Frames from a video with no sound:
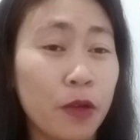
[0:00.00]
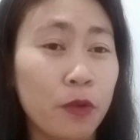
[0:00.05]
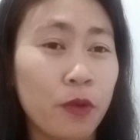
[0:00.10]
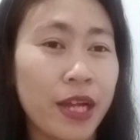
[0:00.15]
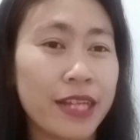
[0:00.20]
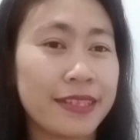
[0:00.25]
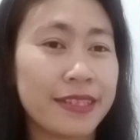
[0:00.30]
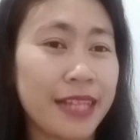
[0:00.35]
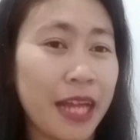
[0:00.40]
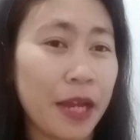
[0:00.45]

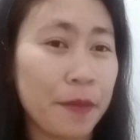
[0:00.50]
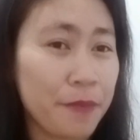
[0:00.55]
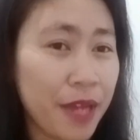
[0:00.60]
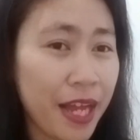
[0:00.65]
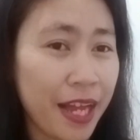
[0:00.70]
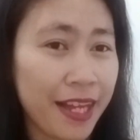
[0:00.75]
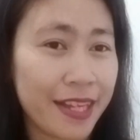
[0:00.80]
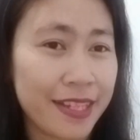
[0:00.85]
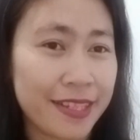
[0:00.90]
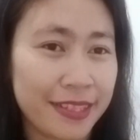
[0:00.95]
wajah
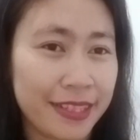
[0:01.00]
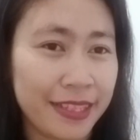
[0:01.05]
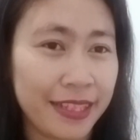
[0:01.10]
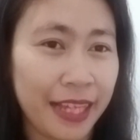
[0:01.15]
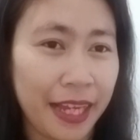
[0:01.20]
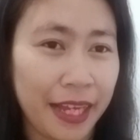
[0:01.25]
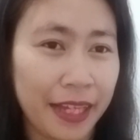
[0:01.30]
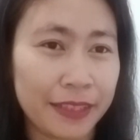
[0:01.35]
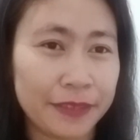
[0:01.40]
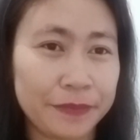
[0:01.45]

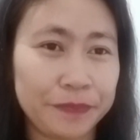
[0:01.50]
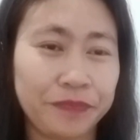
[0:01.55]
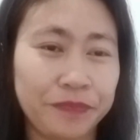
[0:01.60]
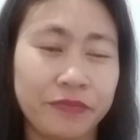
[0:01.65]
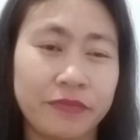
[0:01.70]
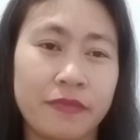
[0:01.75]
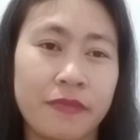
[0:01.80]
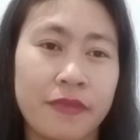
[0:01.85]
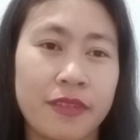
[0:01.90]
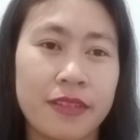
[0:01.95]
bahagia
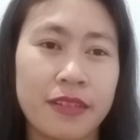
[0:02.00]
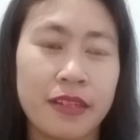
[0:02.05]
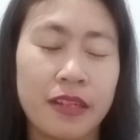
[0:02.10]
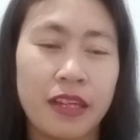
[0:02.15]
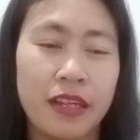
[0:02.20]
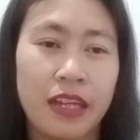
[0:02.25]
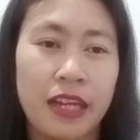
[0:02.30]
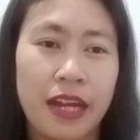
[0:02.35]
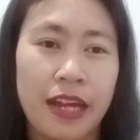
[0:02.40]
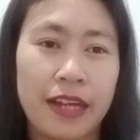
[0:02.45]

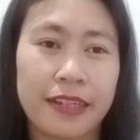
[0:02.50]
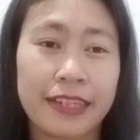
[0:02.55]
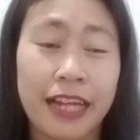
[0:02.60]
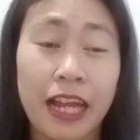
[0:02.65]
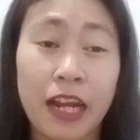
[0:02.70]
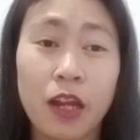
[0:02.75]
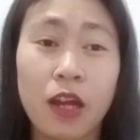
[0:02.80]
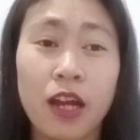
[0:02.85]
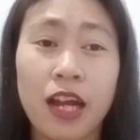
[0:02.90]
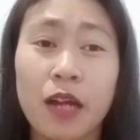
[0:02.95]

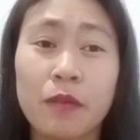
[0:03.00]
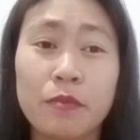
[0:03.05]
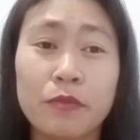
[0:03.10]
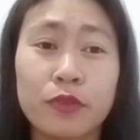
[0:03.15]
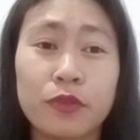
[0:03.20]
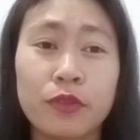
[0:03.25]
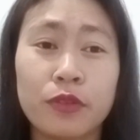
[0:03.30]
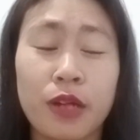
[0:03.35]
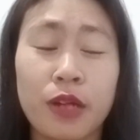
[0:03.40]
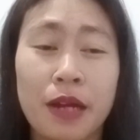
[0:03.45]
kalau
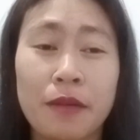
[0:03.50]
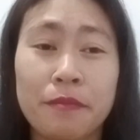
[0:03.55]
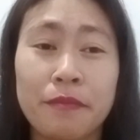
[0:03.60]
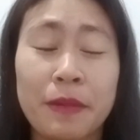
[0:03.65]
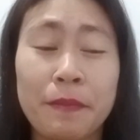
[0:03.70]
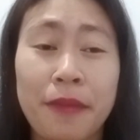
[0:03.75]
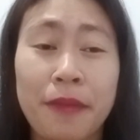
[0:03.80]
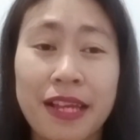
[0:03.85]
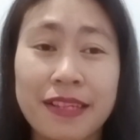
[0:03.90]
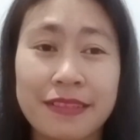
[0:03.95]
kamu
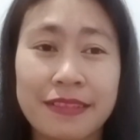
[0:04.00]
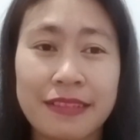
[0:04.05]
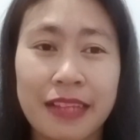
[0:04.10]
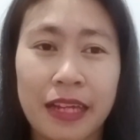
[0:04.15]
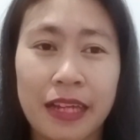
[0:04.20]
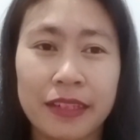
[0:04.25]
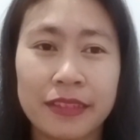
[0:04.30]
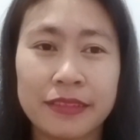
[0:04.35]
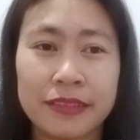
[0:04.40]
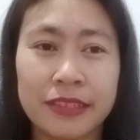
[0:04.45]

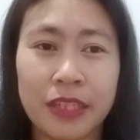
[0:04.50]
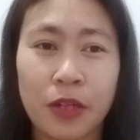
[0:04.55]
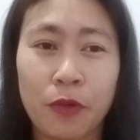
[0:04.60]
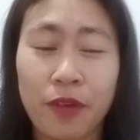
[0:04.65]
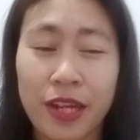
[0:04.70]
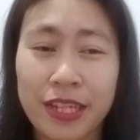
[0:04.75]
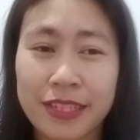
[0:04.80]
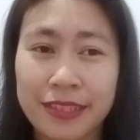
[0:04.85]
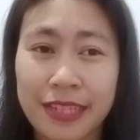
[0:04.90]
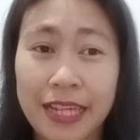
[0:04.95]
memasang
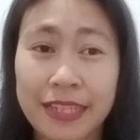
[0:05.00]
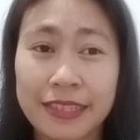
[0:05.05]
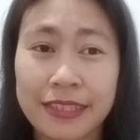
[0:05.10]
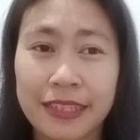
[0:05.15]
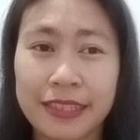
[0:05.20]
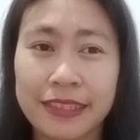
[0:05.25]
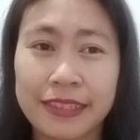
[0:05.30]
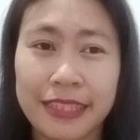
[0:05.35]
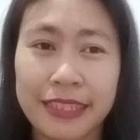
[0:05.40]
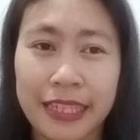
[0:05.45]
wajah
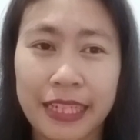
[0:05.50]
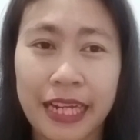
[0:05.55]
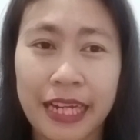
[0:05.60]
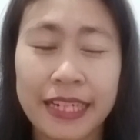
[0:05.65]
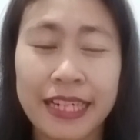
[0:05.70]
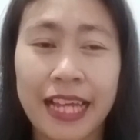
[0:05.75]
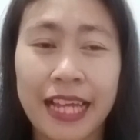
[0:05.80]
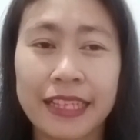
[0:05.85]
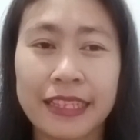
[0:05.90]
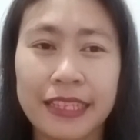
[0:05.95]
sedih,
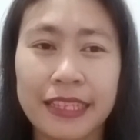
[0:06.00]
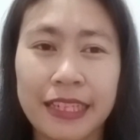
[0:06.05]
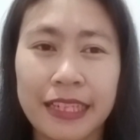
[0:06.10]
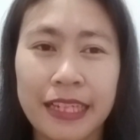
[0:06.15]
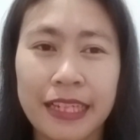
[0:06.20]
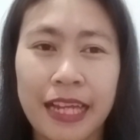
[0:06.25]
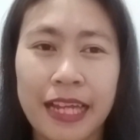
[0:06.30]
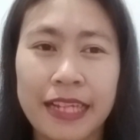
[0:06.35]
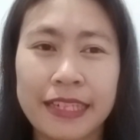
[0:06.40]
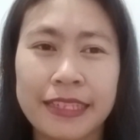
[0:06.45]

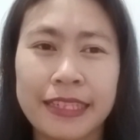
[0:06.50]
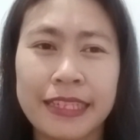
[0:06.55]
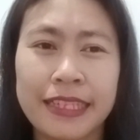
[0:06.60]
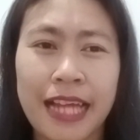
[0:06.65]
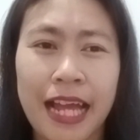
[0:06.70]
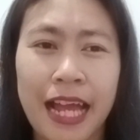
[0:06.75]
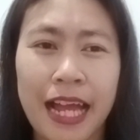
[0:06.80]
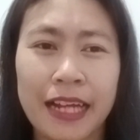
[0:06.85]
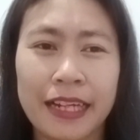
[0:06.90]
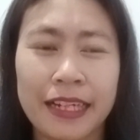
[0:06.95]
nanti
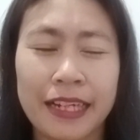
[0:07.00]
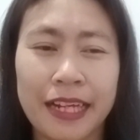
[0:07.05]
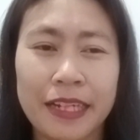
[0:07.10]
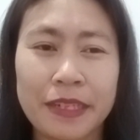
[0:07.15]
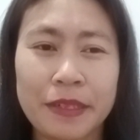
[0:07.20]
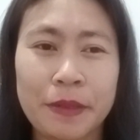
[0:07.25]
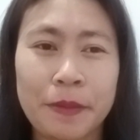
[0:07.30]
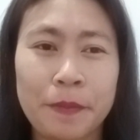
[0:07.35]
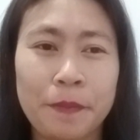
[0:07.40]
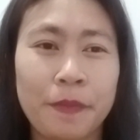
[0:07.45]
dia
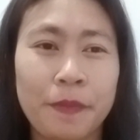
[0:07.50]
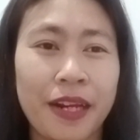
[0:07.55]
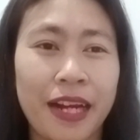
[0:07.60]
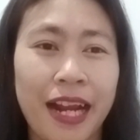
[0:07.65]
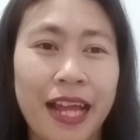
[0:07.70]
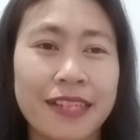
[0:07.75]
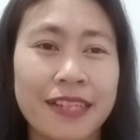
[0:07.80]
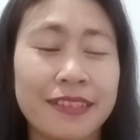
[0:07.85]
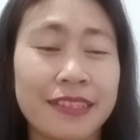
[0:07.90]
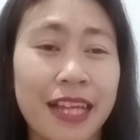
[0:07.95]
akan
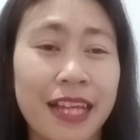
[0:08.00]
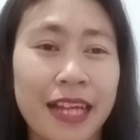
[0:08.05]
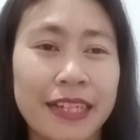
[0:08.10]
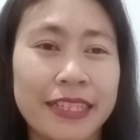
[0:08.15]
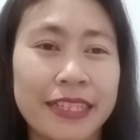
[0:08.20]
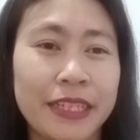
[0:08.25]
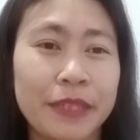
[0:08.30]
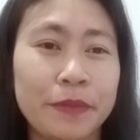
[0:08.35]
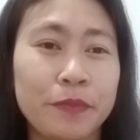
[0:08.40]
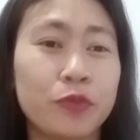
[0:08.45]
merasa
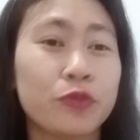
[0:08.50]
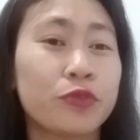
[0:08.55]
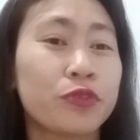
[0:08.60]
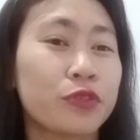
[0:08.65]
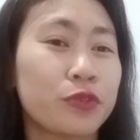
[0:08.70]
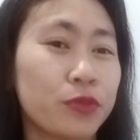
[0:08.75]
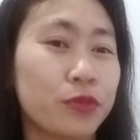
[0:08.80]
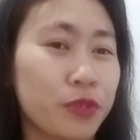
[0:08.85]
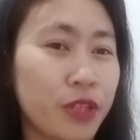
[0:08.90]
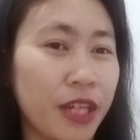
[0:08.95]

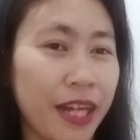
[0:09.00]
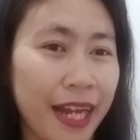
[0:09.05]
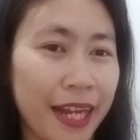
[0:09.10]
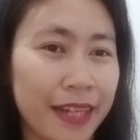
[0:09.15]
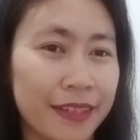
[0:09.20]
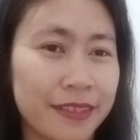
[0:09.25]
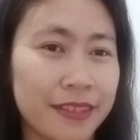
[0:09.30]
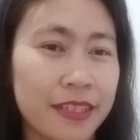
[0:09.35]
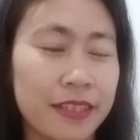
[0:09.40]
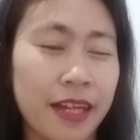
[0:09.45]

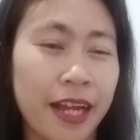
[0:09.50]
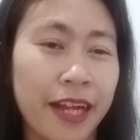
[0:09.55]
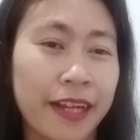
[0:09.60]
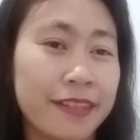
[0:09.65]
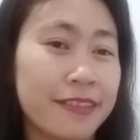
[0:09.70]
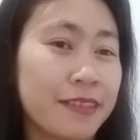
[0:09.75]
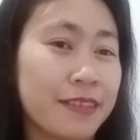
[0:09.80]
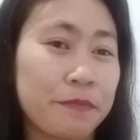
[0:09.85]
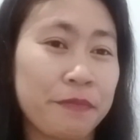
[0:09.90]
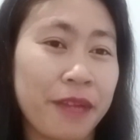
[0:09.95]
dibutuhkan,
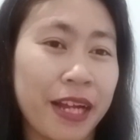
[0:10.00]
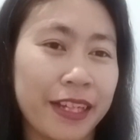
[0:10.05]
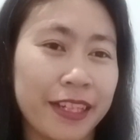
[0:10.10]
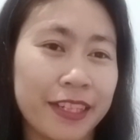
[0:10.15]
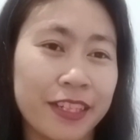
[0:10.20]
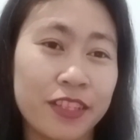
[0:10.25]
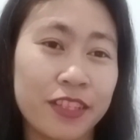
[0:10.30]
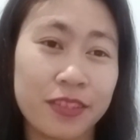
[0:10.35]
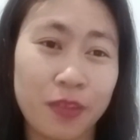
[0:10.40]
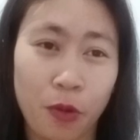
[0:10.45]
akan
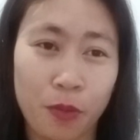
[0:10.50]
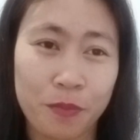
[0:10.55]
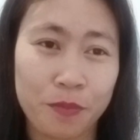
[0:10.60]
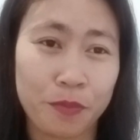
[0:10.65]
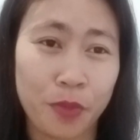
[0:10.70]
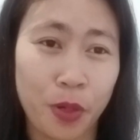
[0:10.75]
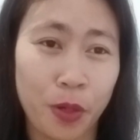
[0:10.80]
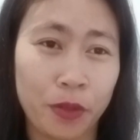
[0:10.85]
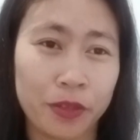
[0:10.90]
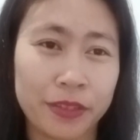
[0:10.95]
semakin
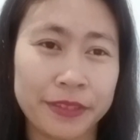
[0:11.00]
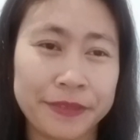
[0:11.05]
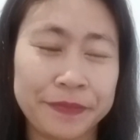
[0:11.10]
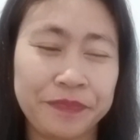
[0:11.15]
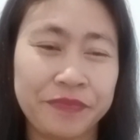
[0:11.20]
sombong.